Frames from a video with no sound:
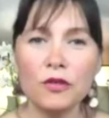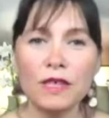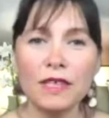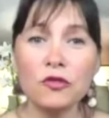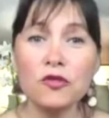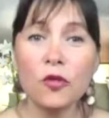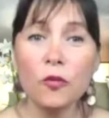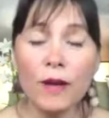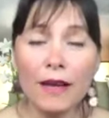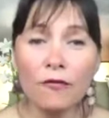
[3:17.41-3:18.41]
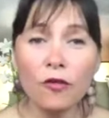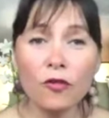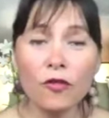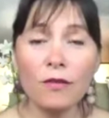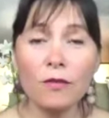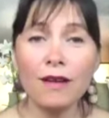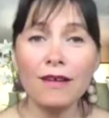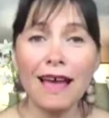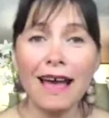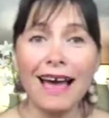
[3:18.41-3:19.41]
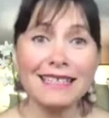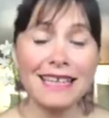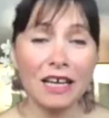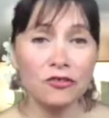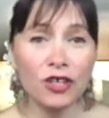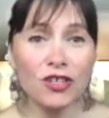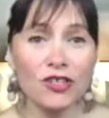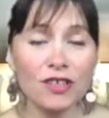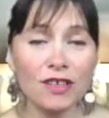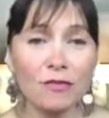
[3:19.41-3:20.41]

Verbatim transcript: qui ne sont pas forcément hasardeuses,